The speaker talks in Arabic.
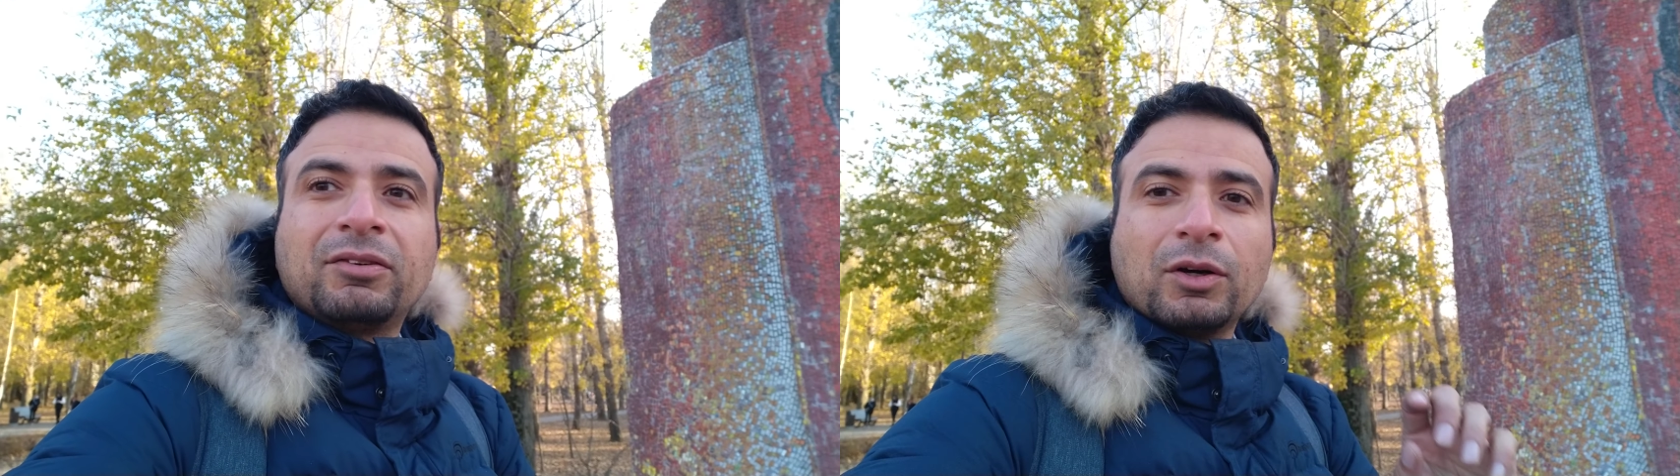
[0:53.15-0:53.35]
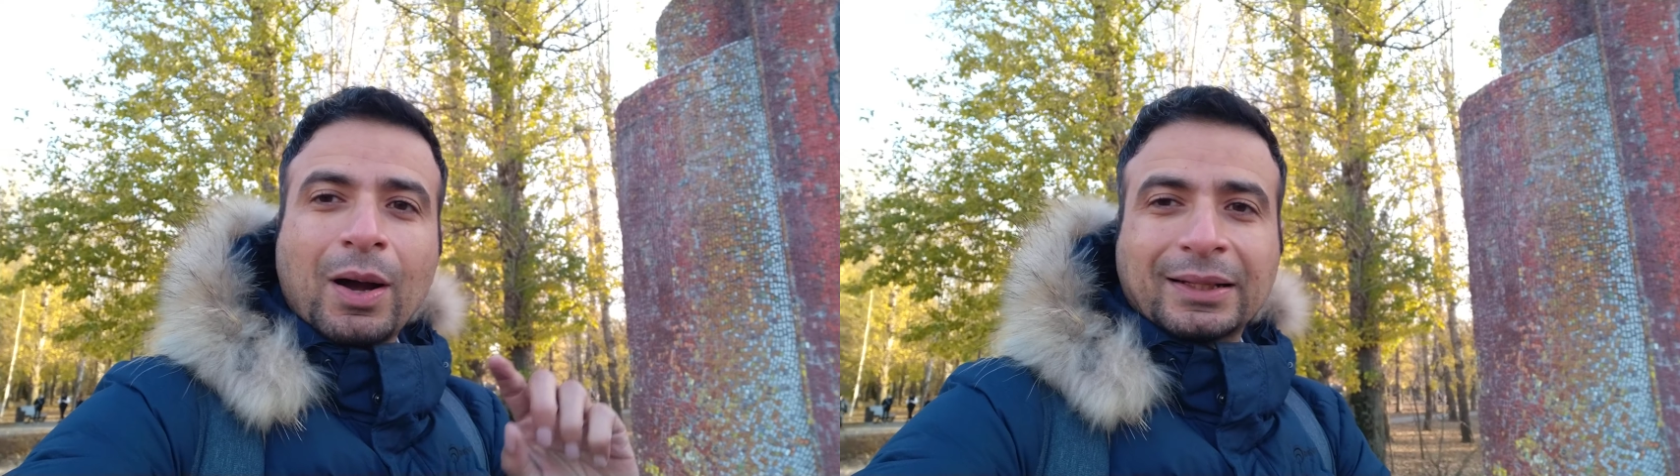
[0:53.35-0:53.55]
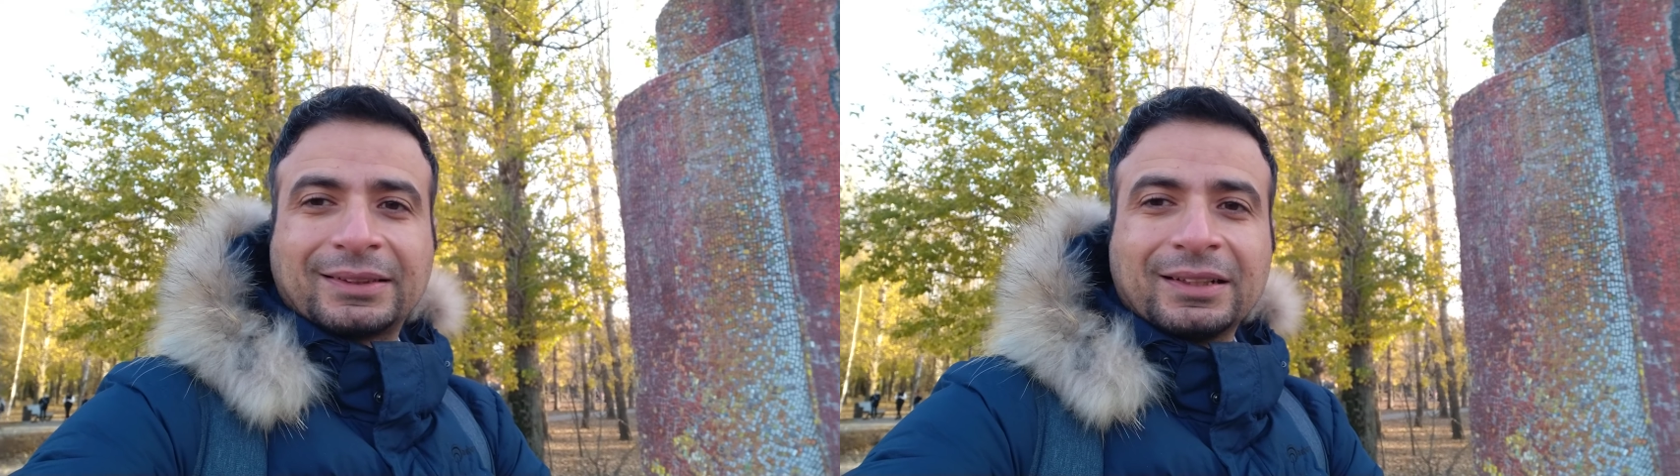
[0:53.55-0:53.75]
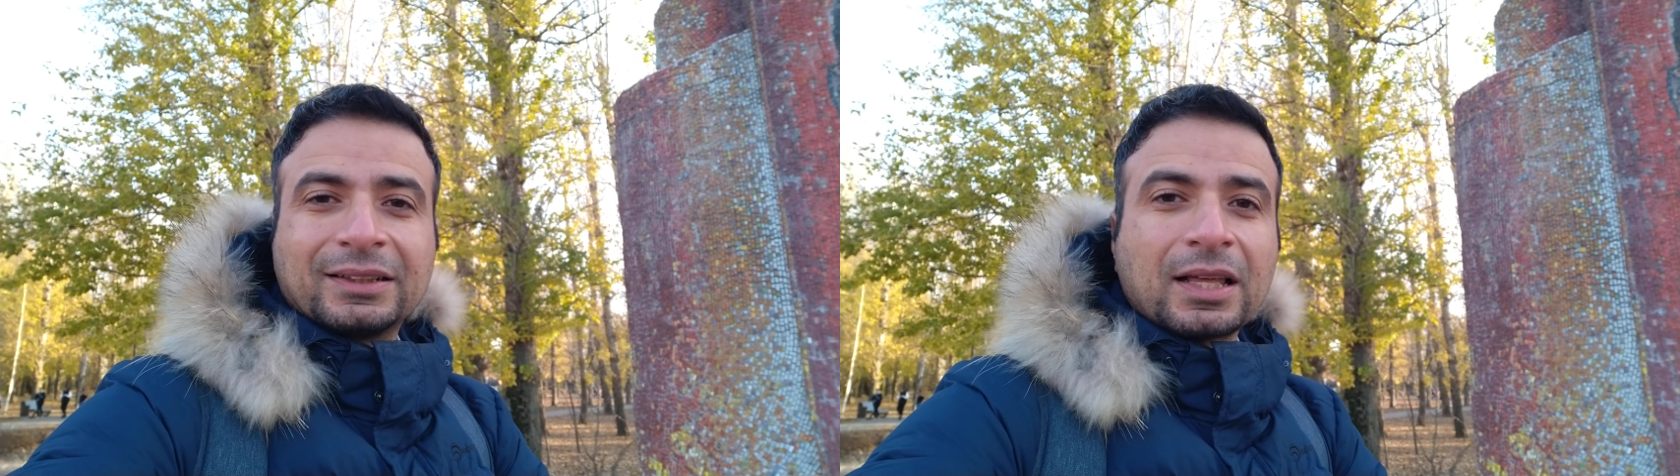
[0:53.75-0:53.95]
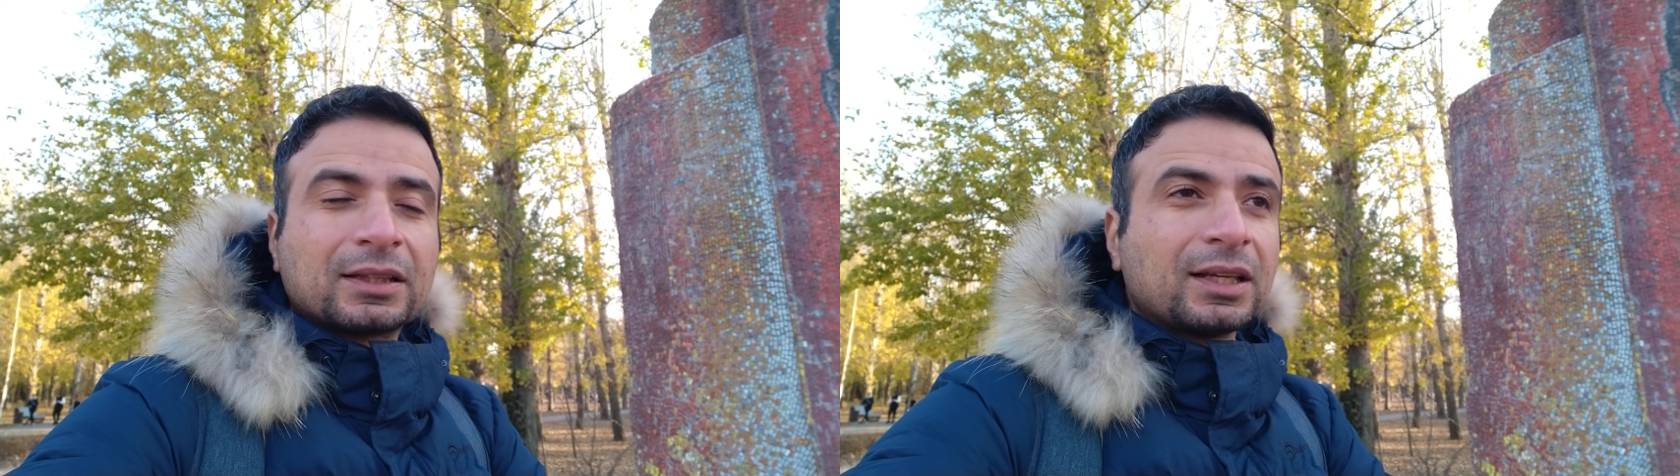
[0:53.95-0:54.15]
في الوقت
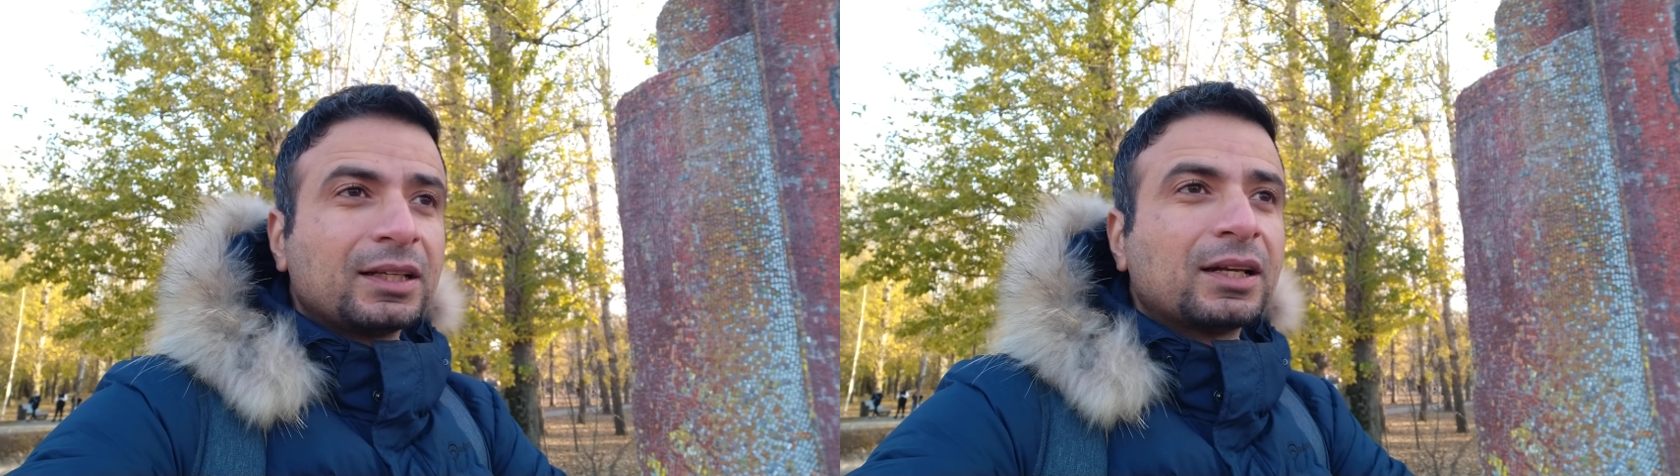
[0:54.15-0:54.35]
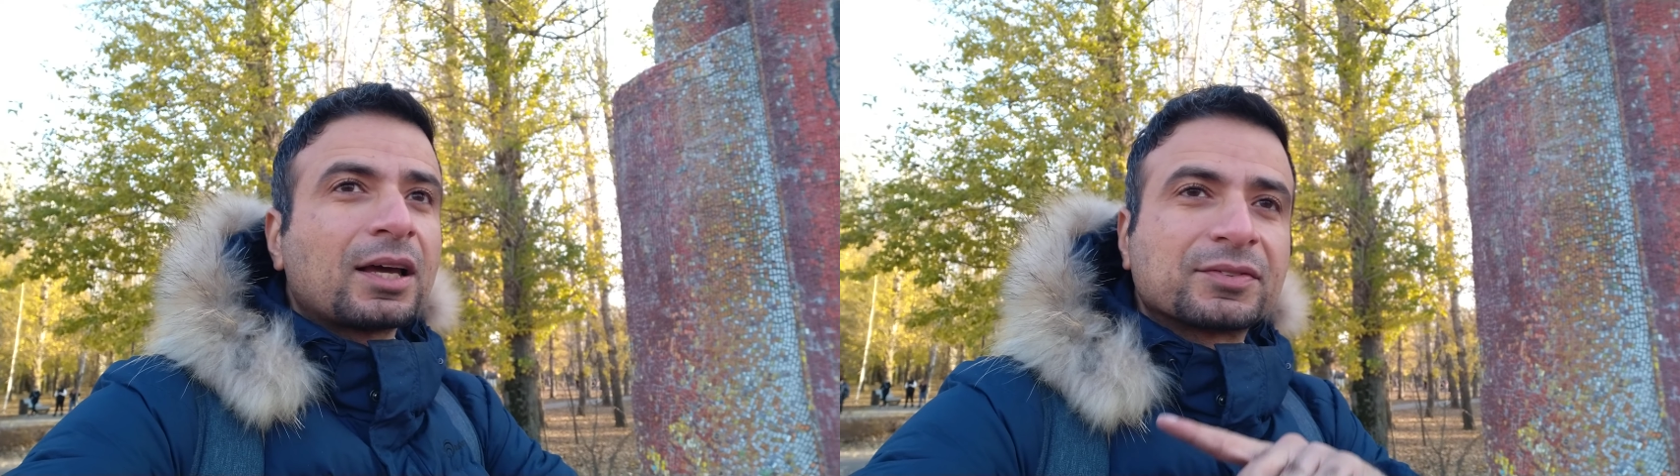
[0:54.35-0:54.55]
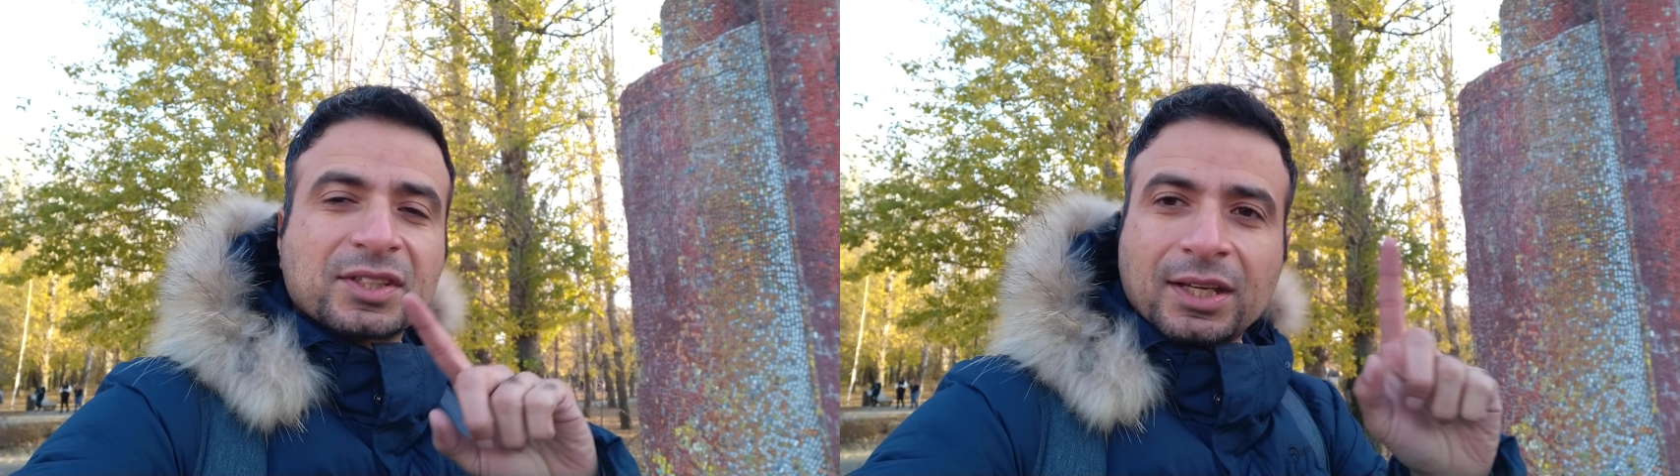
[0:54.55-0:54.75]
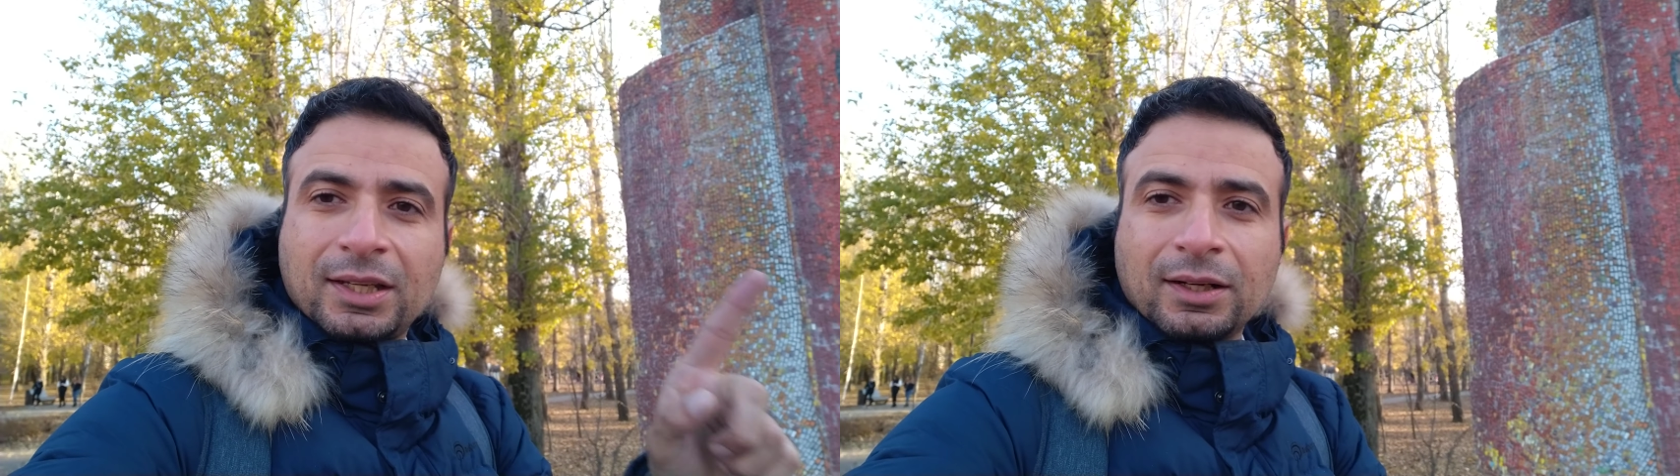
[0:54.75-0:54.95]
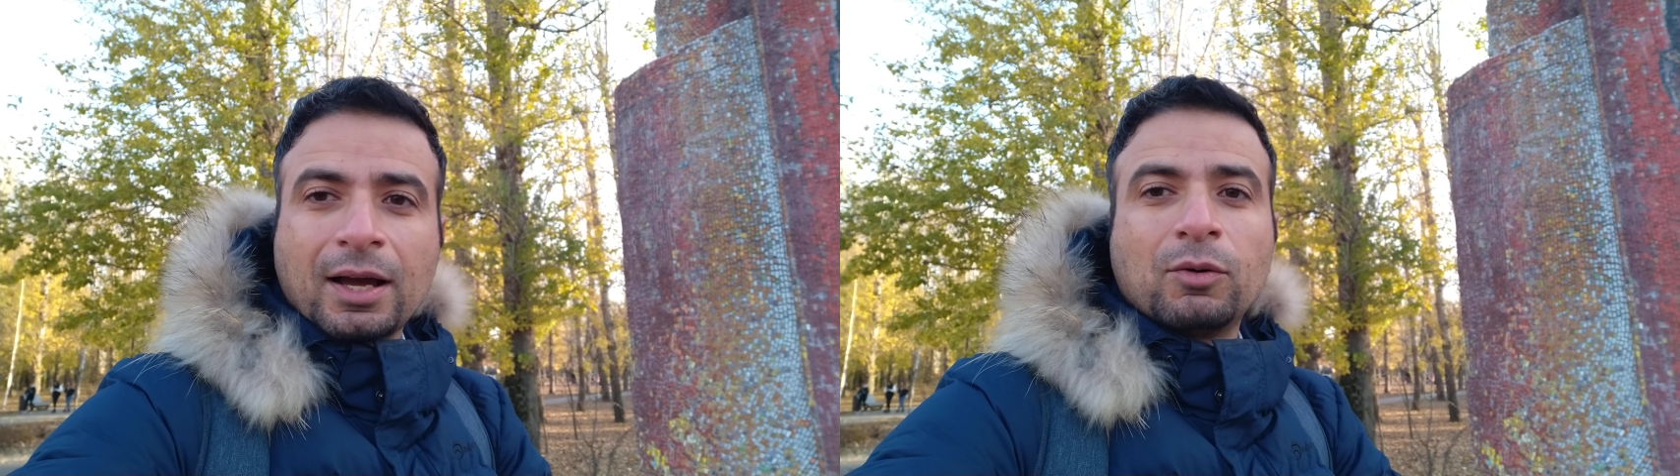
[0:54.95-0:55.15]
اللي تنتهي اللايف
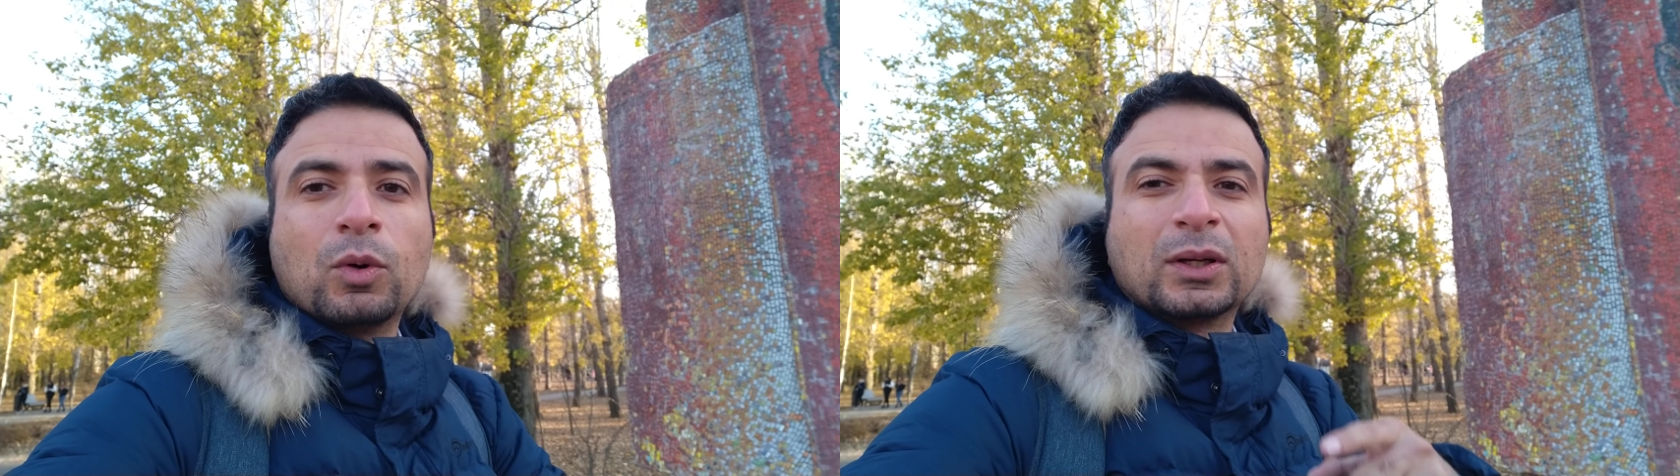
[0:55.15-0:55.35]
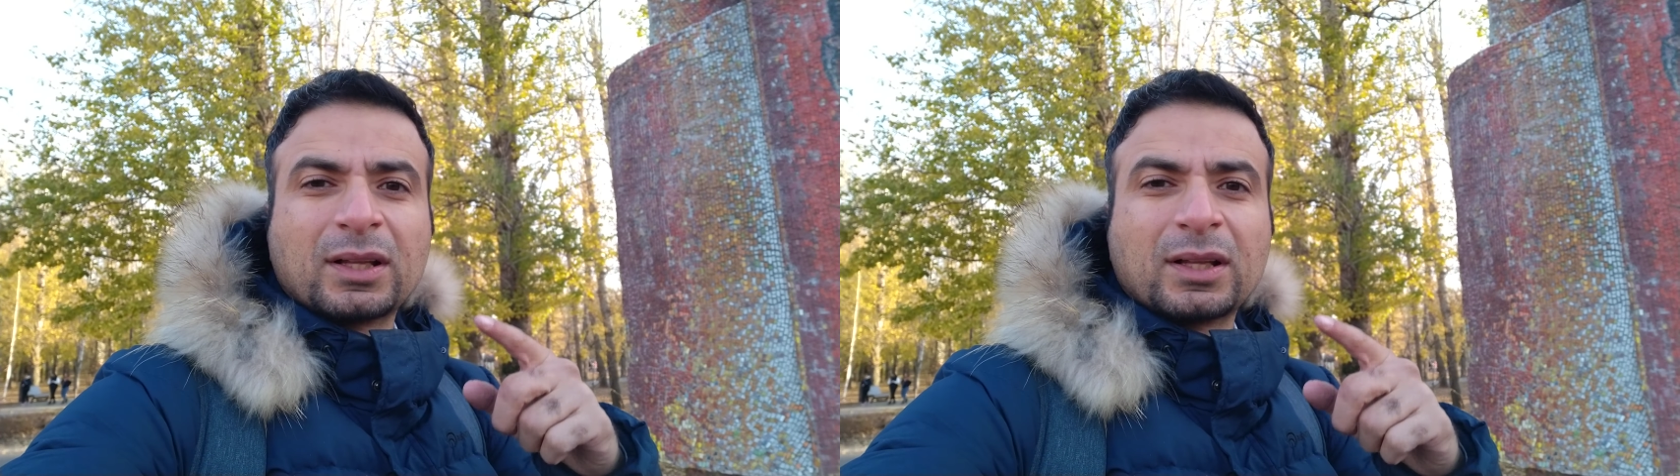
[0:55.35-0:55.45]
سايكل او